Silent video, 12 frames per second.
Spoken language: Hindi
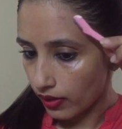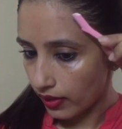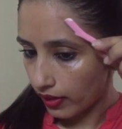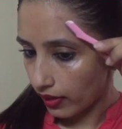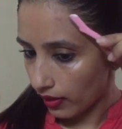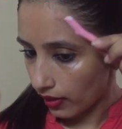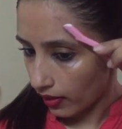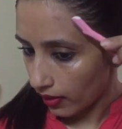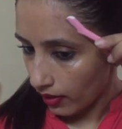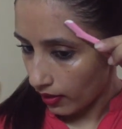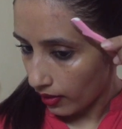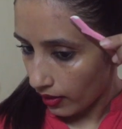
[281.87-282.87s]
ये
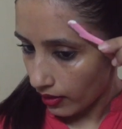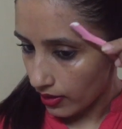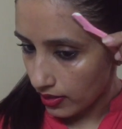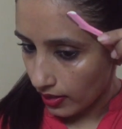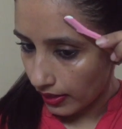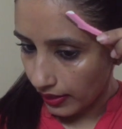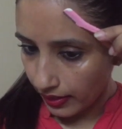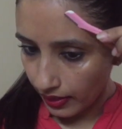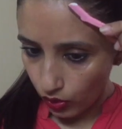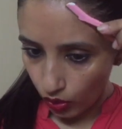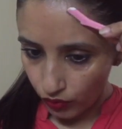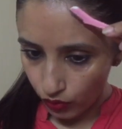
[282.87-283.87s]
देखिए इट इज़
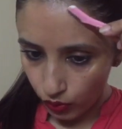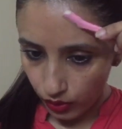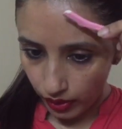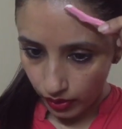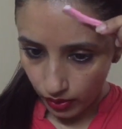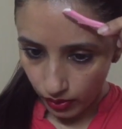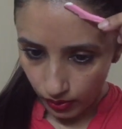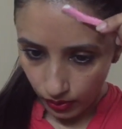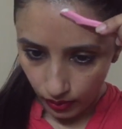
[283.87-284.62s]
क्लीनिंग योर फोरहेड